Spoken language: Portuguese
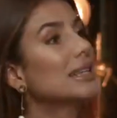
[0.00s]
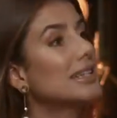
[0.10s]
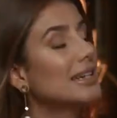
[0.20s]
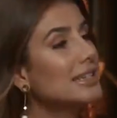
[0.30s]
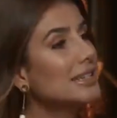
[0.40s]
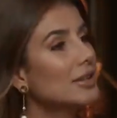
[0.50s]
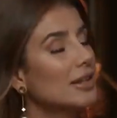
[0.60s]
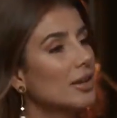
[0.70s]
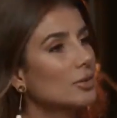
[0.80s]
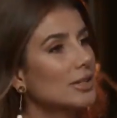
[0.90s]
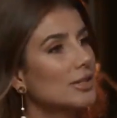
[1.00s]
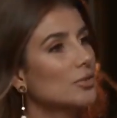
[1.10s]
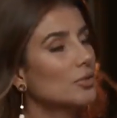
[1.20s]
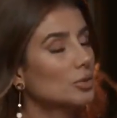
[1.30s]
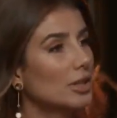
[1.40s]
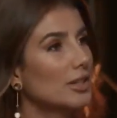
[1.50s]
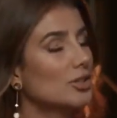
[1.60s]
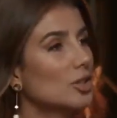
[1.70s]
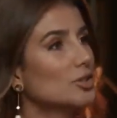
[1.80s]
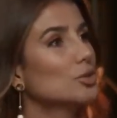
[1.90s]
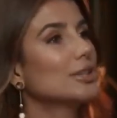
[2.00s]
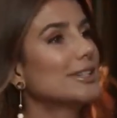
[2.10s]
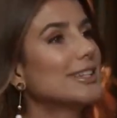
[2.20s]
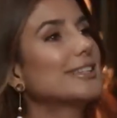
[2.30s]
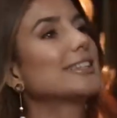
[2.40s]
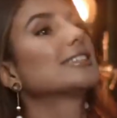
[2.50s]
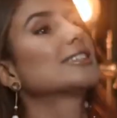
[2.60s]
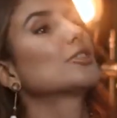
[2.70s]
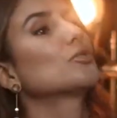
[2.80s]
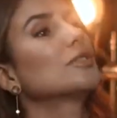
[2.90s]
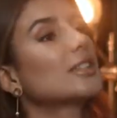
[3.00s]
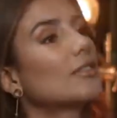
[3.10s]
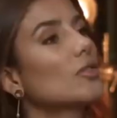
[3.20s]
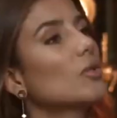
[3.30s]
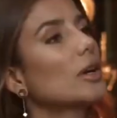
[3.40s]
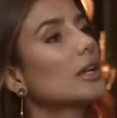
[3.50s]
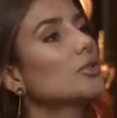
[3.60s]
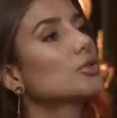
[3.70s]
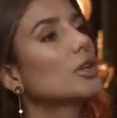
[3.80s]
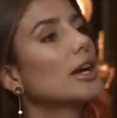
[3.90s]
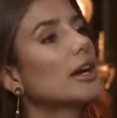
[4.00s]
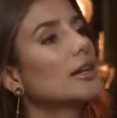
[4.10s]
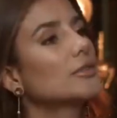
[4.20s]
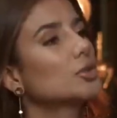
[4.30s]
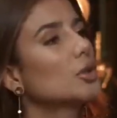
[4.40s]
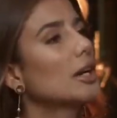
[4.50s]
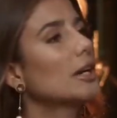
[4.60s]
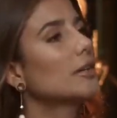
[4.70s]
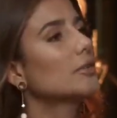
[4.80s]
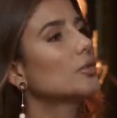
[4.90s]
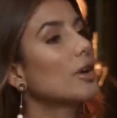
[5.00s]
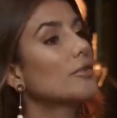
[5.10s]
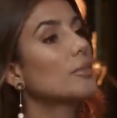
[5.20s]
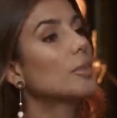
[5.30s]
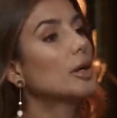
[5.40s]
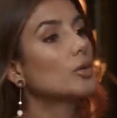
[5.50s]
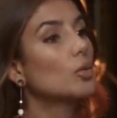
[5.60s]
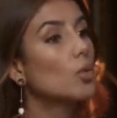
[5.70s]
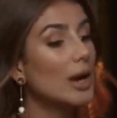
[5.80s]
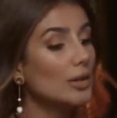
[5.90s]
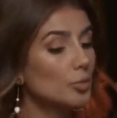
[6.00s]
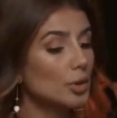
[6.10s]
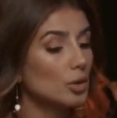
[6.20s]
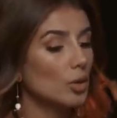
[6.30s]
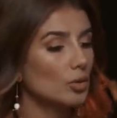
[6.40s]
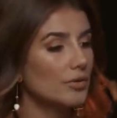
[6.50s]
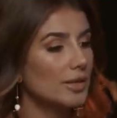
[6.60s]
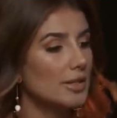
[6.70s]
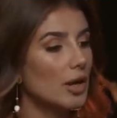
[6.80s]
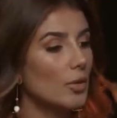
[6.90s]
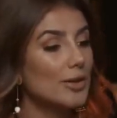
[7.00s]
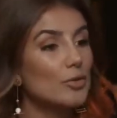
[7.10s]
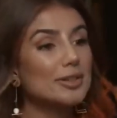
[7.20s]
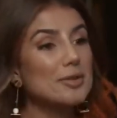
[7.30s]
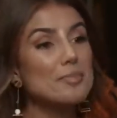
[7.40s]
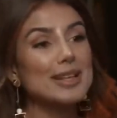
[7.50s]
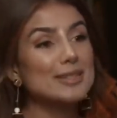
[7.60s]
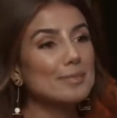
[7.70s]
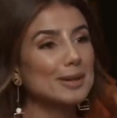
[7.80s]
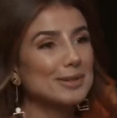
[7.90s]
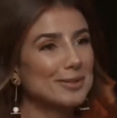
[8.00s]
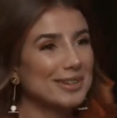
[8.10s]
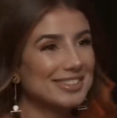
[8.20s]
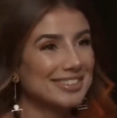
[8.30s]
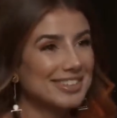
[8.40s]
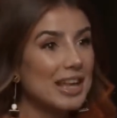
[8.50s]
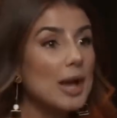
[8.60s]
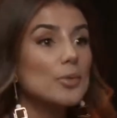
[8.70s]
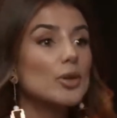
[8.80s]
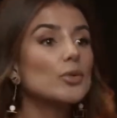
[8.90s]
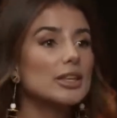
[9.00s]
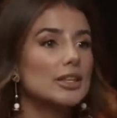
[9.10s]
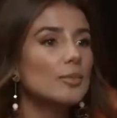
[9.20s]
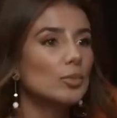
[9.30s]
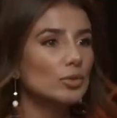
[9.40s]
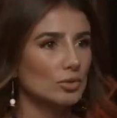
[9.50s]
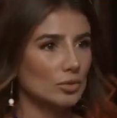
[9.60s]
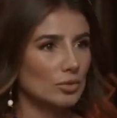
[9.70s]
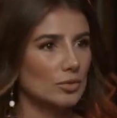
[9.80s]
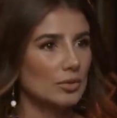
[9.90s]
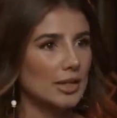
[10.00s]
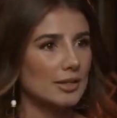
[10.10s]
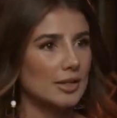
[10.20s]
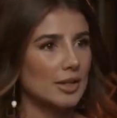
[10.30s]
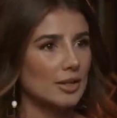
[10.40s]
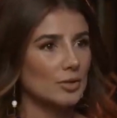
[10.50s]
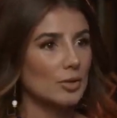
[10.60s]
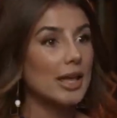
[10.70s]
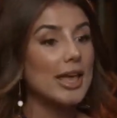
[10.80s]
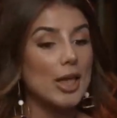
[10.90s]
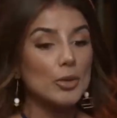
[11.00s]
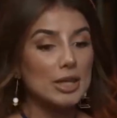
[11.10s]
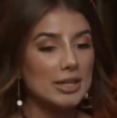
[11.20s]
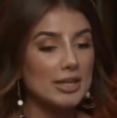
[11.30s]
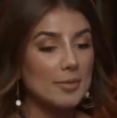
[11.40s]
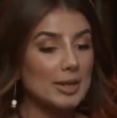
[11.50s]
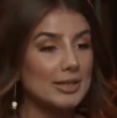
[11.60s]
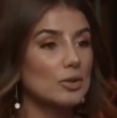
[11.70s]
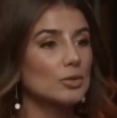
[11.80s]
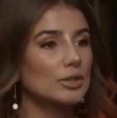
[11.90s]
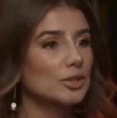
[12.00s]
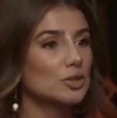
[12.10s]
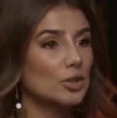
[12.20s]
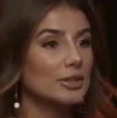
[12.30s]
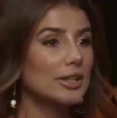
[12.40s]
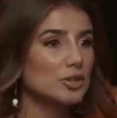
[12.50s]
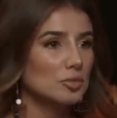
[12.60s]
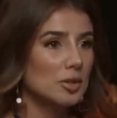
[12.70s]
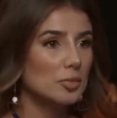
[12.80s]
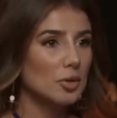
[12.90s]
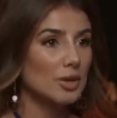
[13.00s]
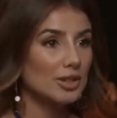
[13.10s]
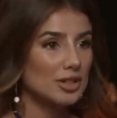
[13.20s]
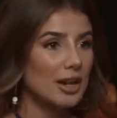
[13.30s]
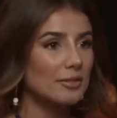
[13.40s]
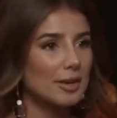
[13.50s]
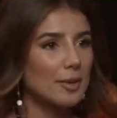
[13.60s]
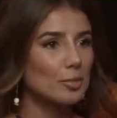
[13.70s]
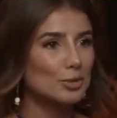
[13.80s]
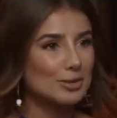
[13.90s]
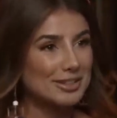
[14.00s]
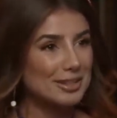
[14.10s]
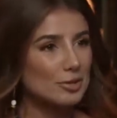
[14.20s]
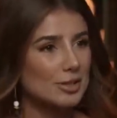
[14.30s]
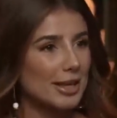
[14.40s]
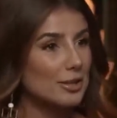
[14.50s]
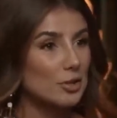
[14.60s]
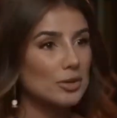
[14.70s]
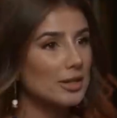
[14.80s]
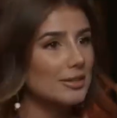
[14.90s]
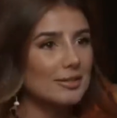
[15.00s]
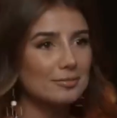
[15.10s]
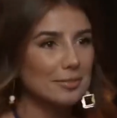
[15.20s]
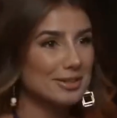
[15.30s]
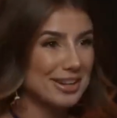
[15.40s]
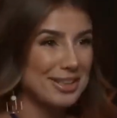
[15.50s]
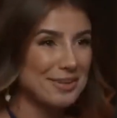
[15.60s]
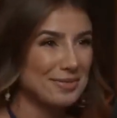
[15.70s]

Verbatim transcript: Mas aí, o que, que aconteceu? Voltando à história de eu ter certeza. Eu conversava com ela, eu chorava, chorava. Eu ficava em pânico. Quando pintou a Universal, aí eu entrei mais em pânico ainda. Porque eu queria muito dar certo eu queria, mas era contraditório dentro de mim, porque eu achava que a música dando certo eu ia entrar em